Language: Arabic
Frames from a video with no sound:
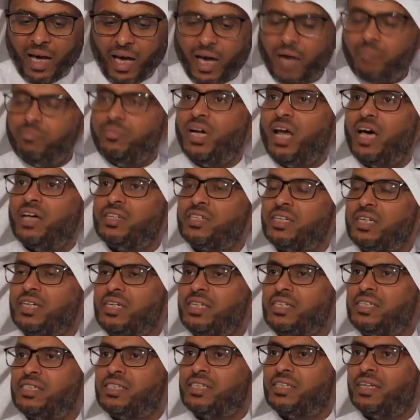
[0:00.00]
عبد
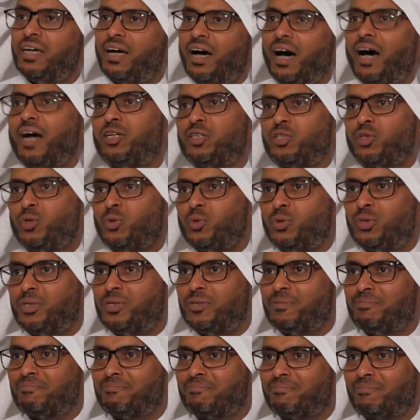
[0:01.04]
العزيز ال سعود.
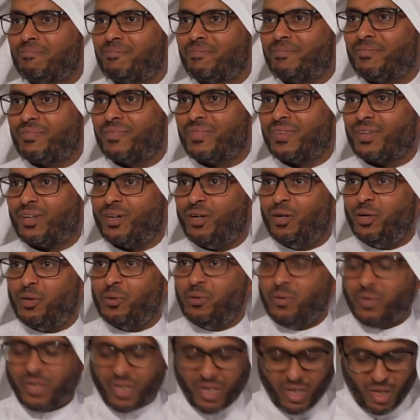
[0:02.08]

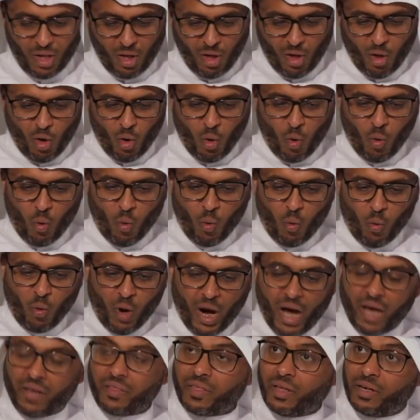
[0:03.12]
حلو؟
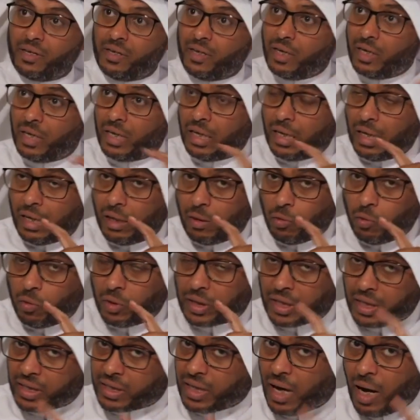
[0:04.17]
وايضا
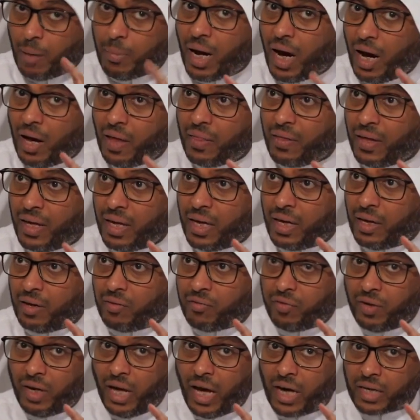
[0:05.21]
والكتاب هذا
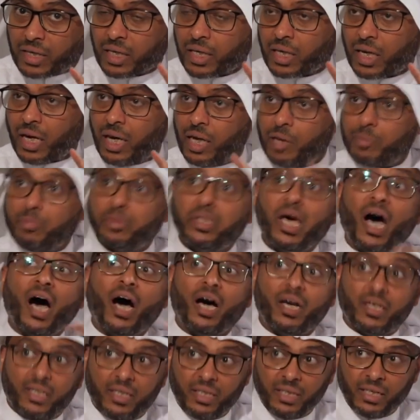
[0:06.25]
في الحقيقه
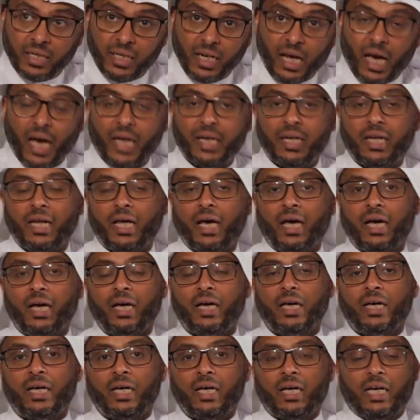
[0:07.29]
ابداعي لان
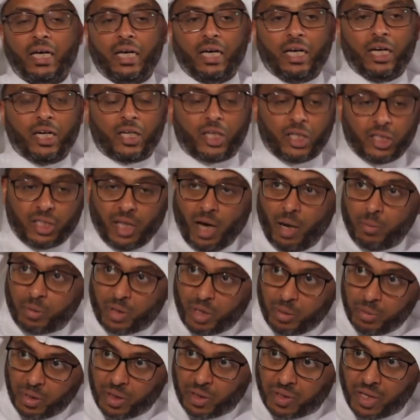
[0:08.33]
الكتاب
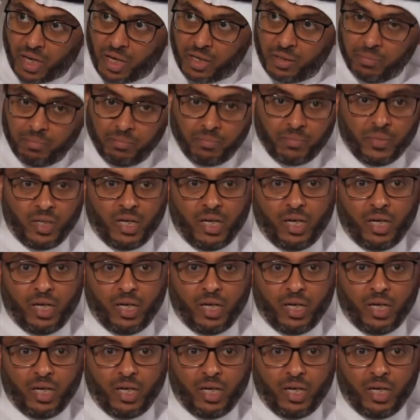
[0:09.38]
كبير ضخم